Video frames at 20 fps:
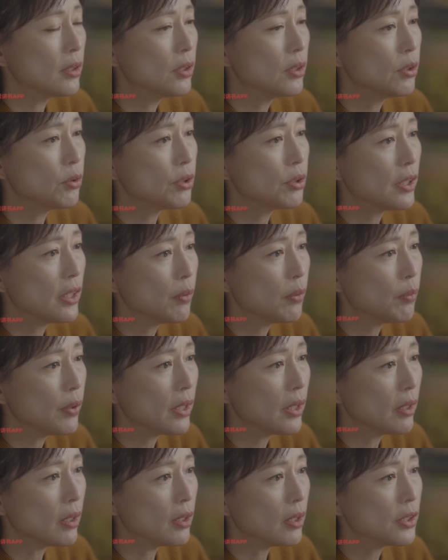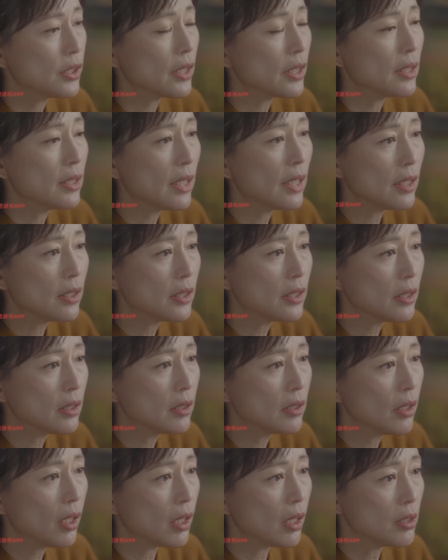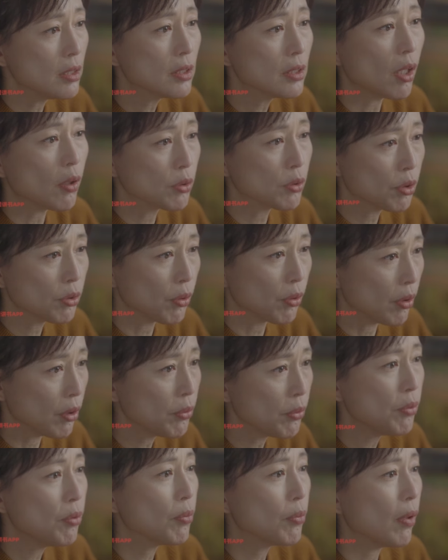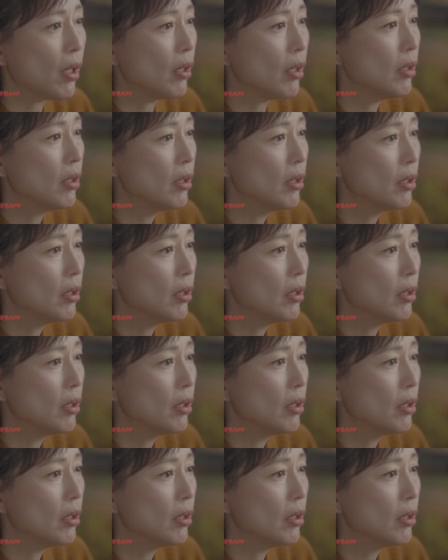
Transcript: 就是因为呢，这个内心很早就有了欲望，